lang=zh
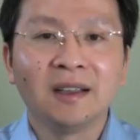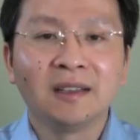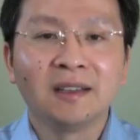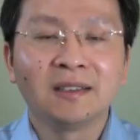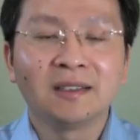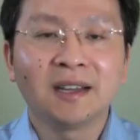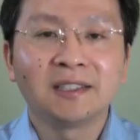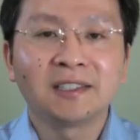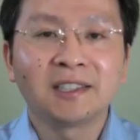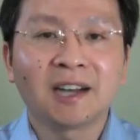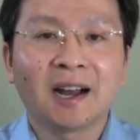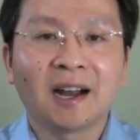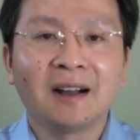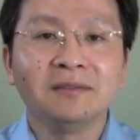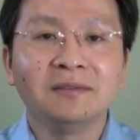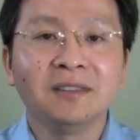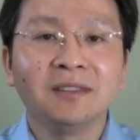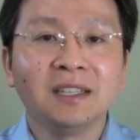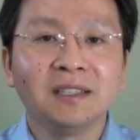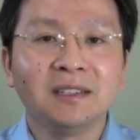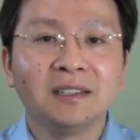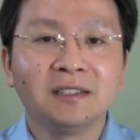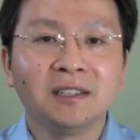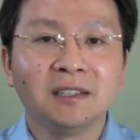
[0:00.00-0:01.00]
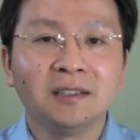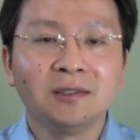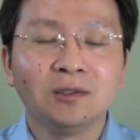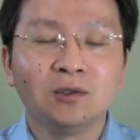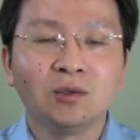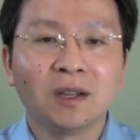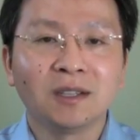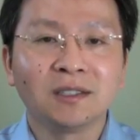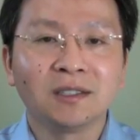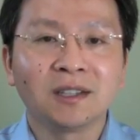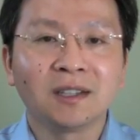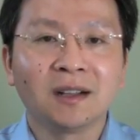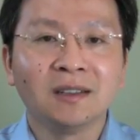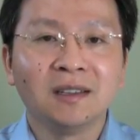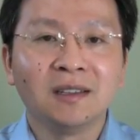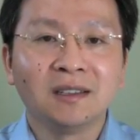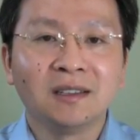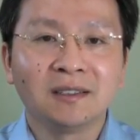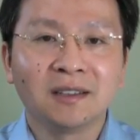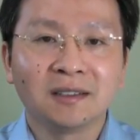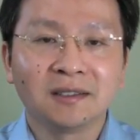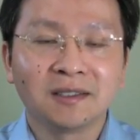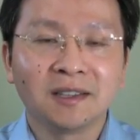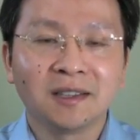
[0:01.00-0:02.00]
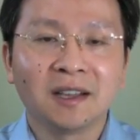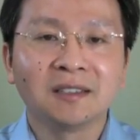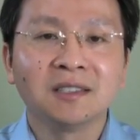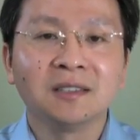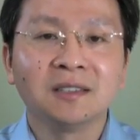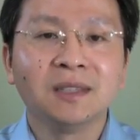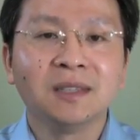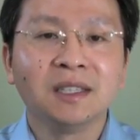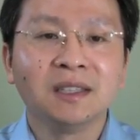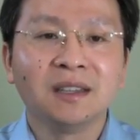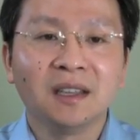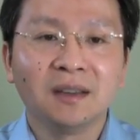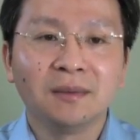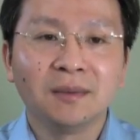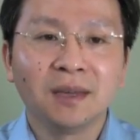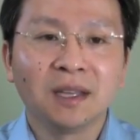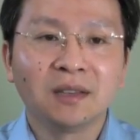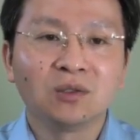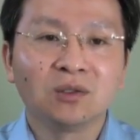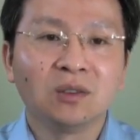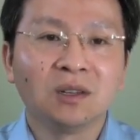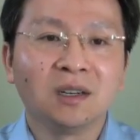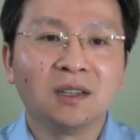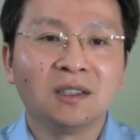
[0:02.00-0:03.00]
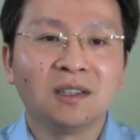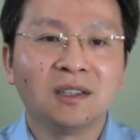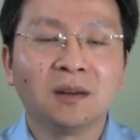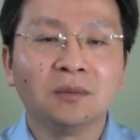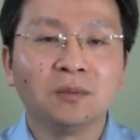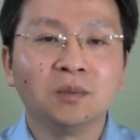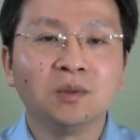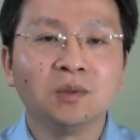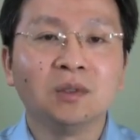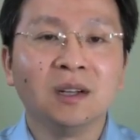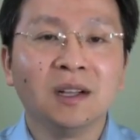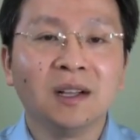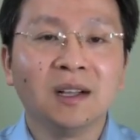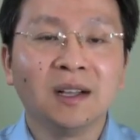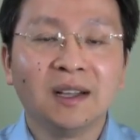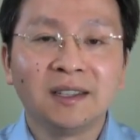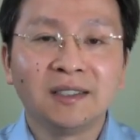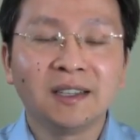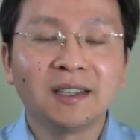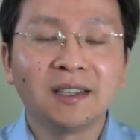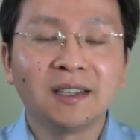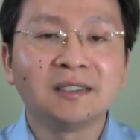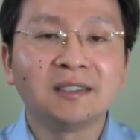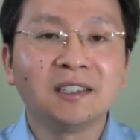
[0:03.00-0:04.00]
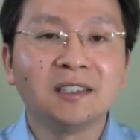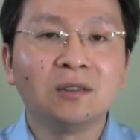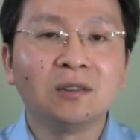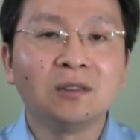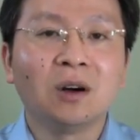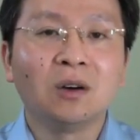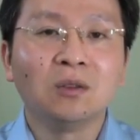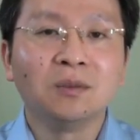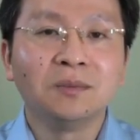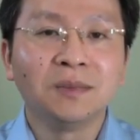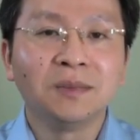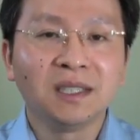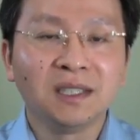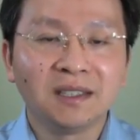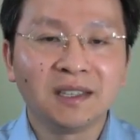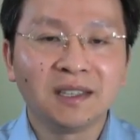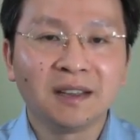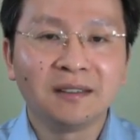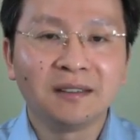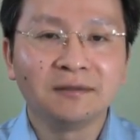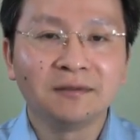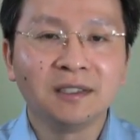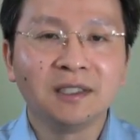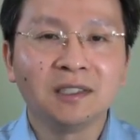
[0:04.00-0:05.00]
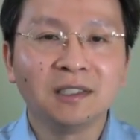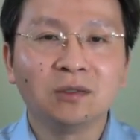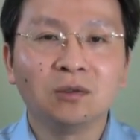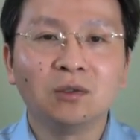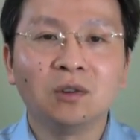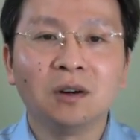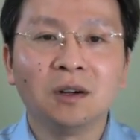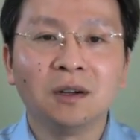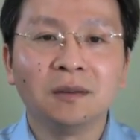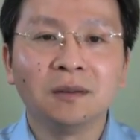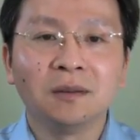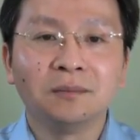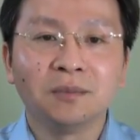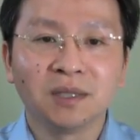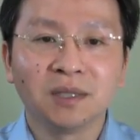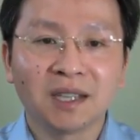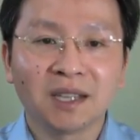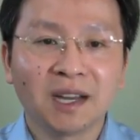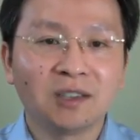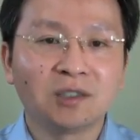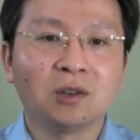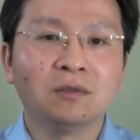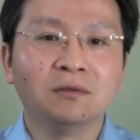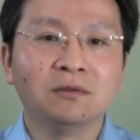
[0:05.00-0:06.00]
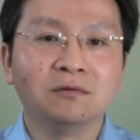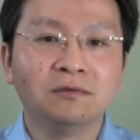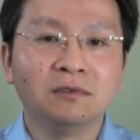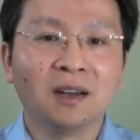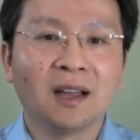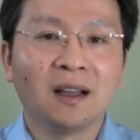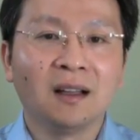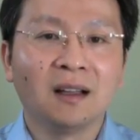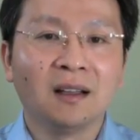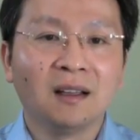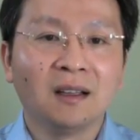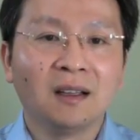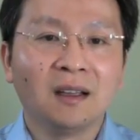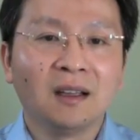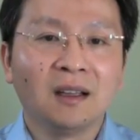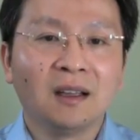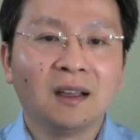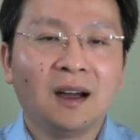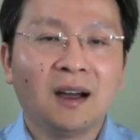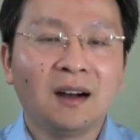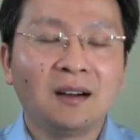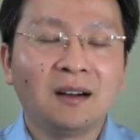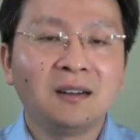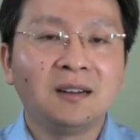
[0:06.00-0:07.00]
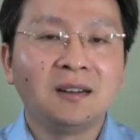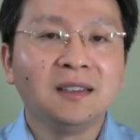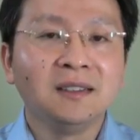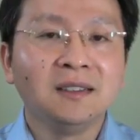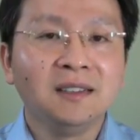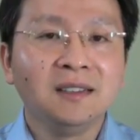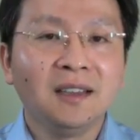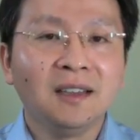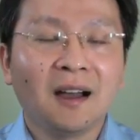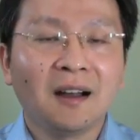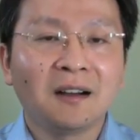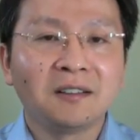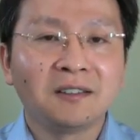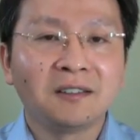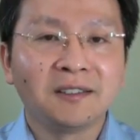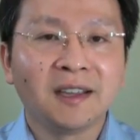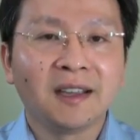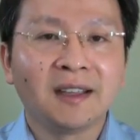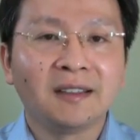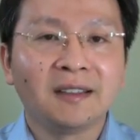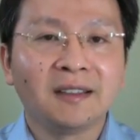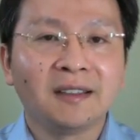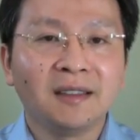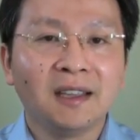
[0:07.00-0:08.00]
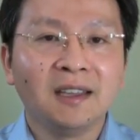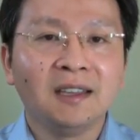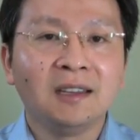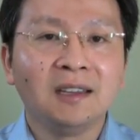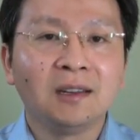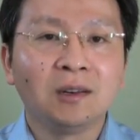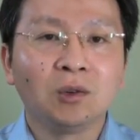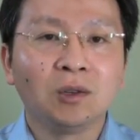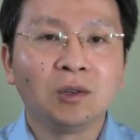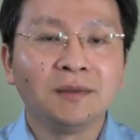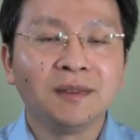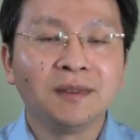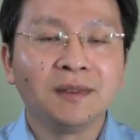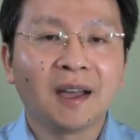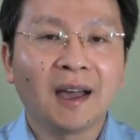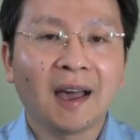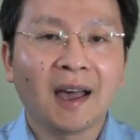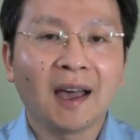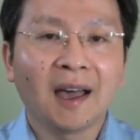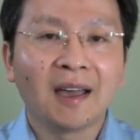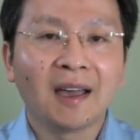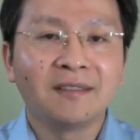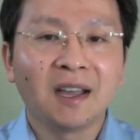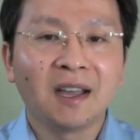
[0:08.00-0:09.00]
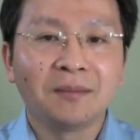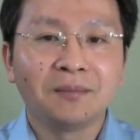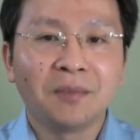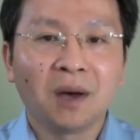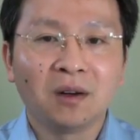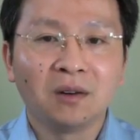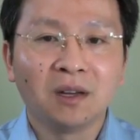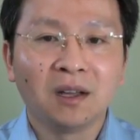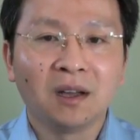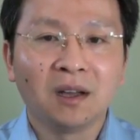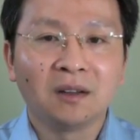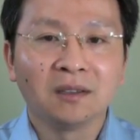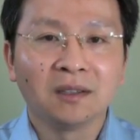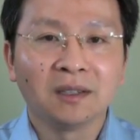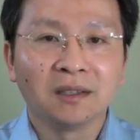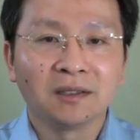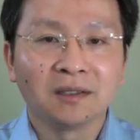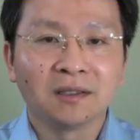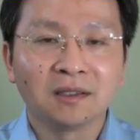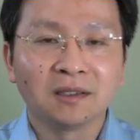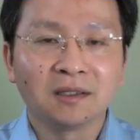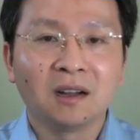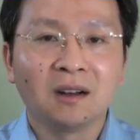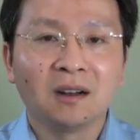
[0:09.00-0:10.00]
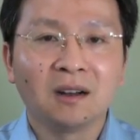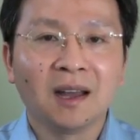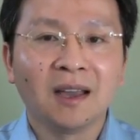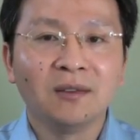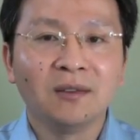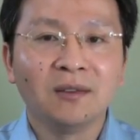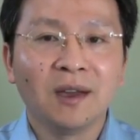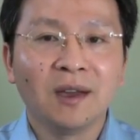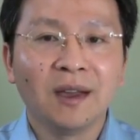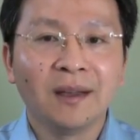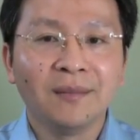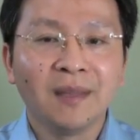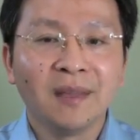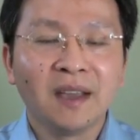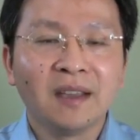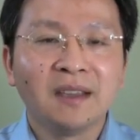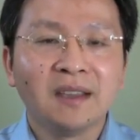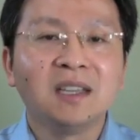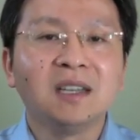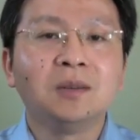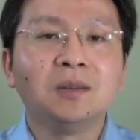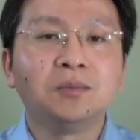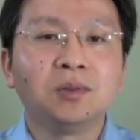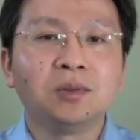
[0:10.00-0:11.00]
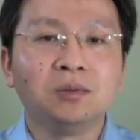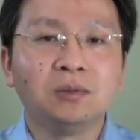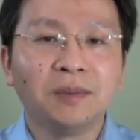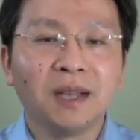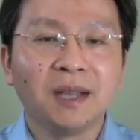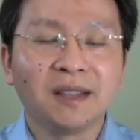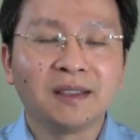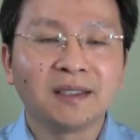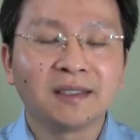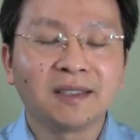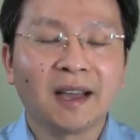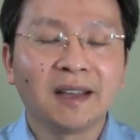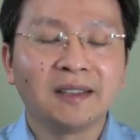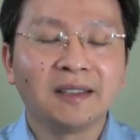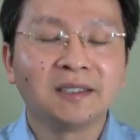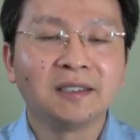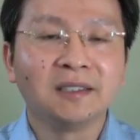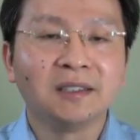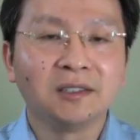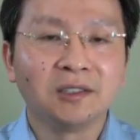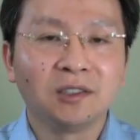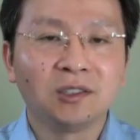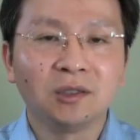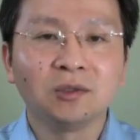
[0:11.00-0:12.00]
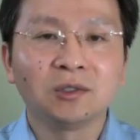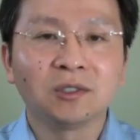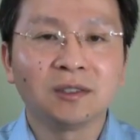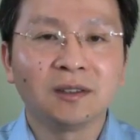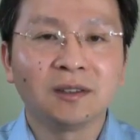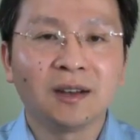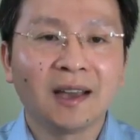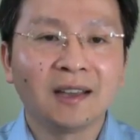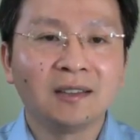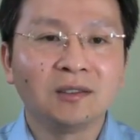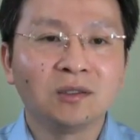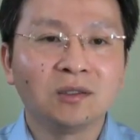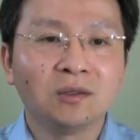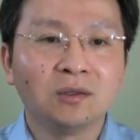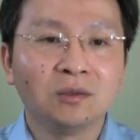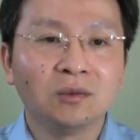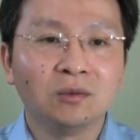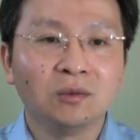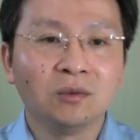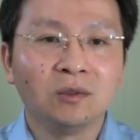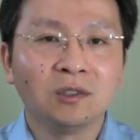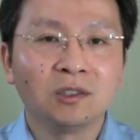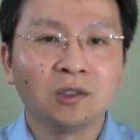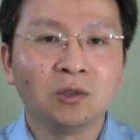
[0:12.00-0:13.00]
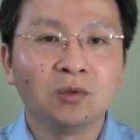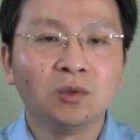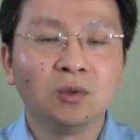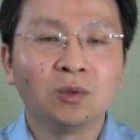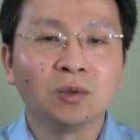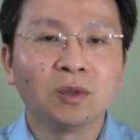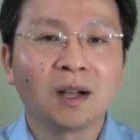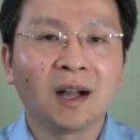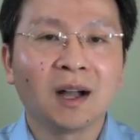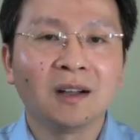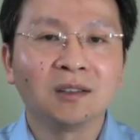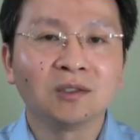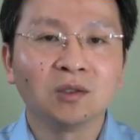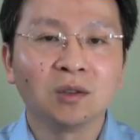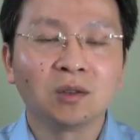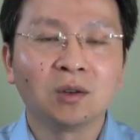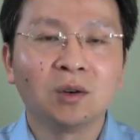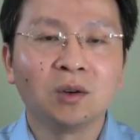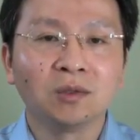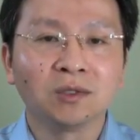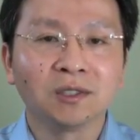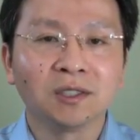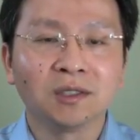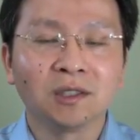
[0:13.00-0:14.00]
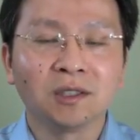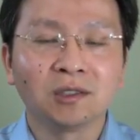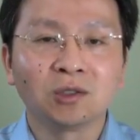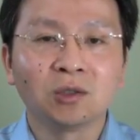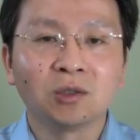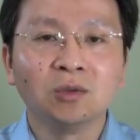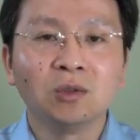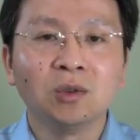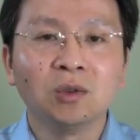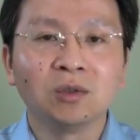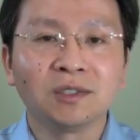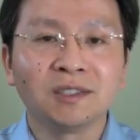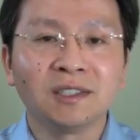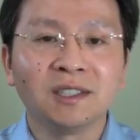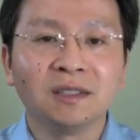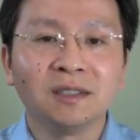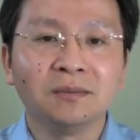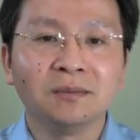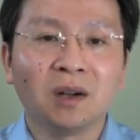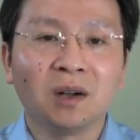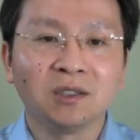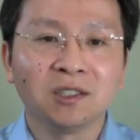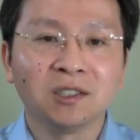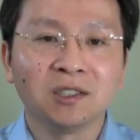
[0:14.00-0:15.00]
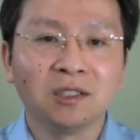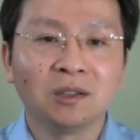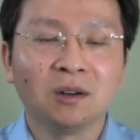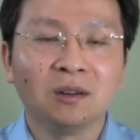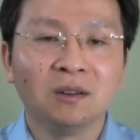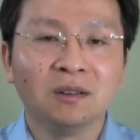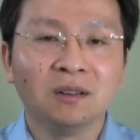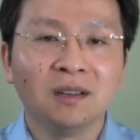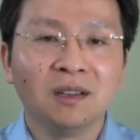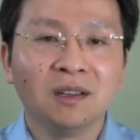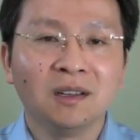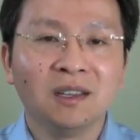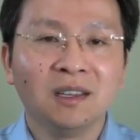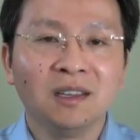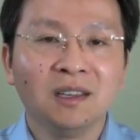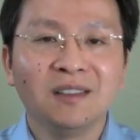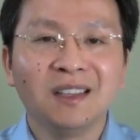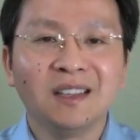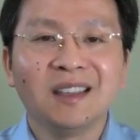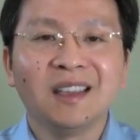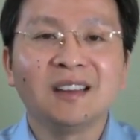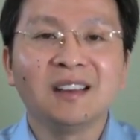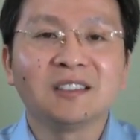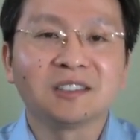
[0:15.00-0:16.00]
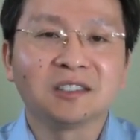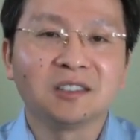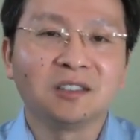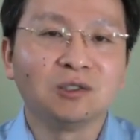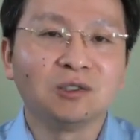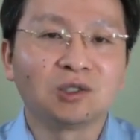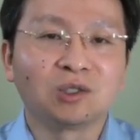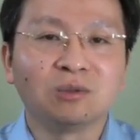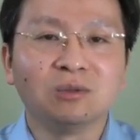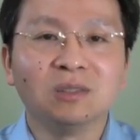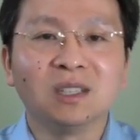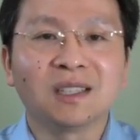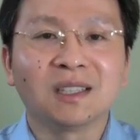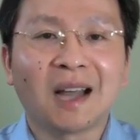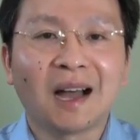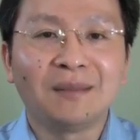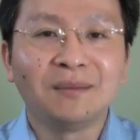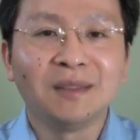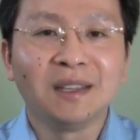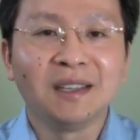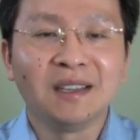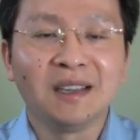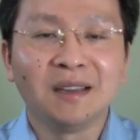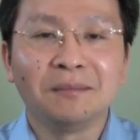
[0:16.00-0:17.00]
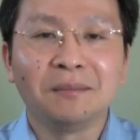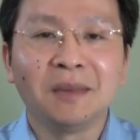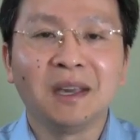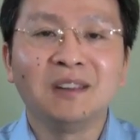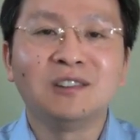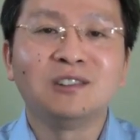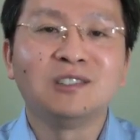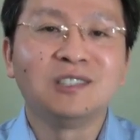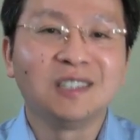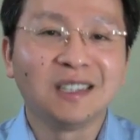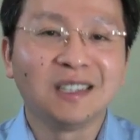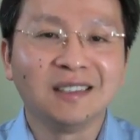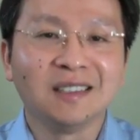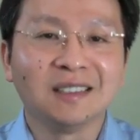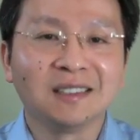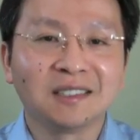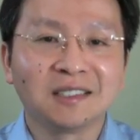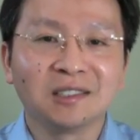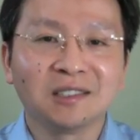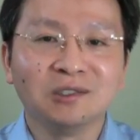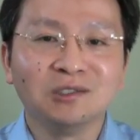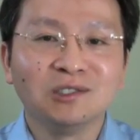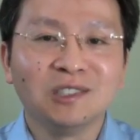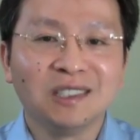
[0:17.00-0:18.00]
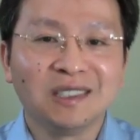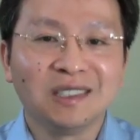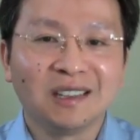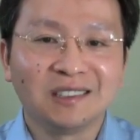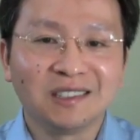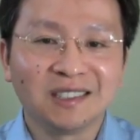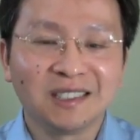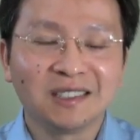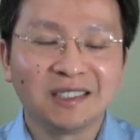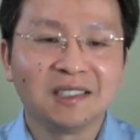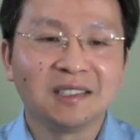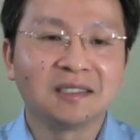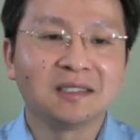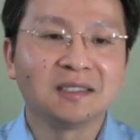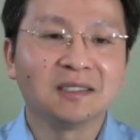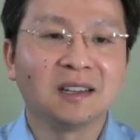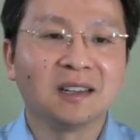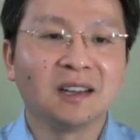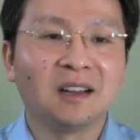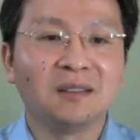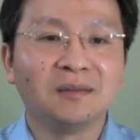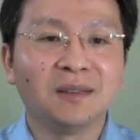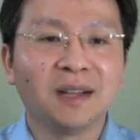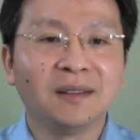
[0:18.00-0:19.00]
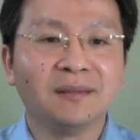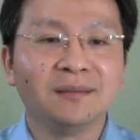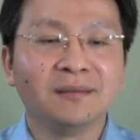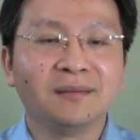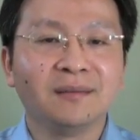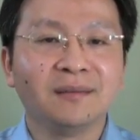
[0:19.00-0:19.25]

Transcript: 在常委的人选上向江泽民那边做了让步。这个情况我们以前分析过，不再重复了。二零一二年那一轮海外爆料的资料来源，一个普遍的猜测就是来自于周永康所控制的中共情报系统，因为那个时候除了他们也没有人能搜集到这些资料嘛。